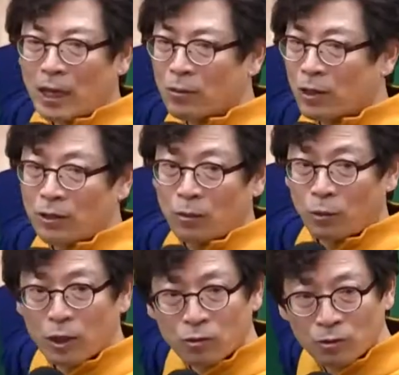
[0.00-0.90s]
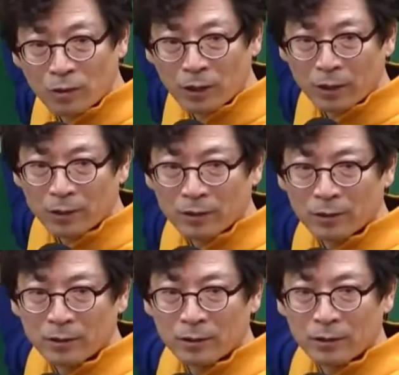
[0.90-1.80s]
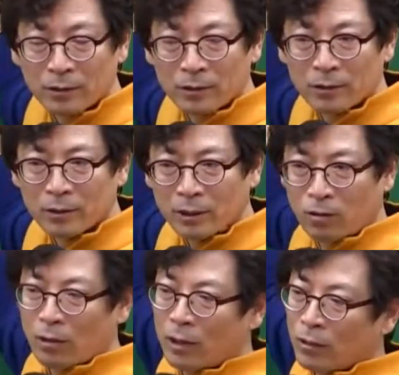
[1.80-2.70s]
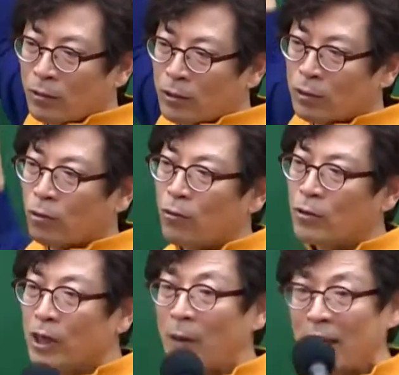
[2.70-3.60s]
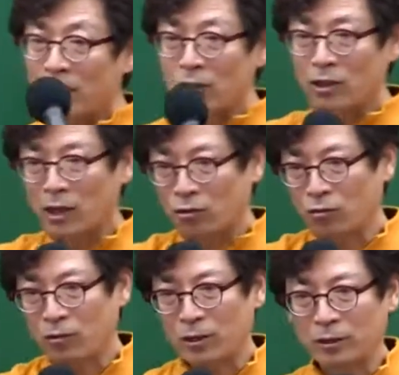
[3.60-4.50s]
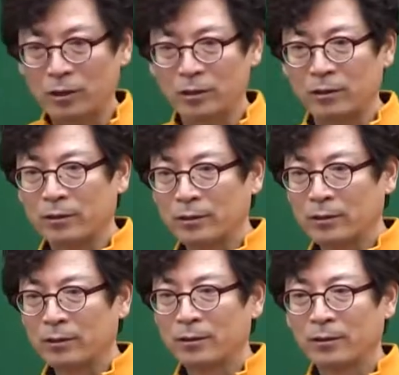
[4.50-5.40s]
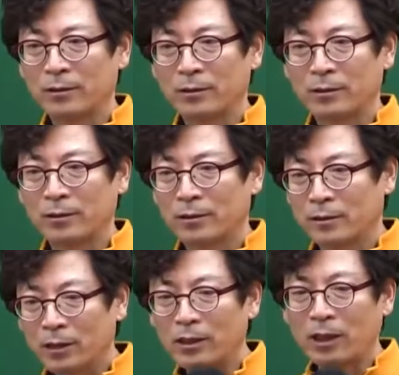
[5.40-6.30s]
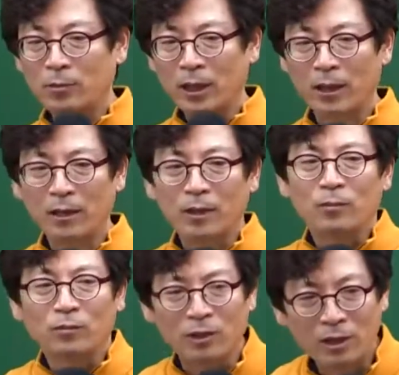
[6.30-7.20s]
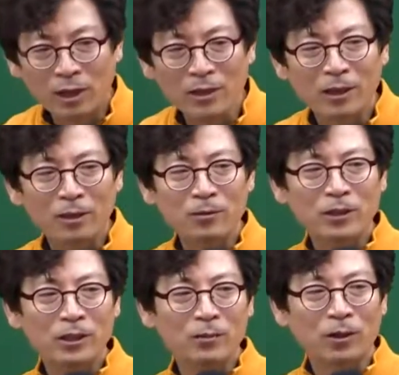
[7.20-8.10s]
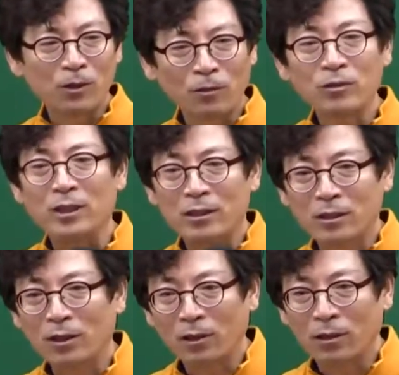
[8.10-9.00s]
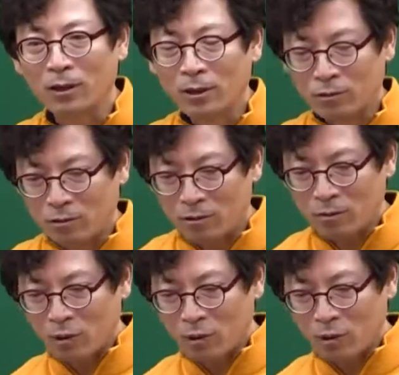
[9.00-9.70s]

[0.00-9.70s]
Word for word: 아니면 설정을 못 해주는 권리예요. 이 권리는 오직 소유권자만이 설정할 수 있는 권리거든. 그렇기 때문에 물론 여러분들이 지금 어려울 수 있어. 지상권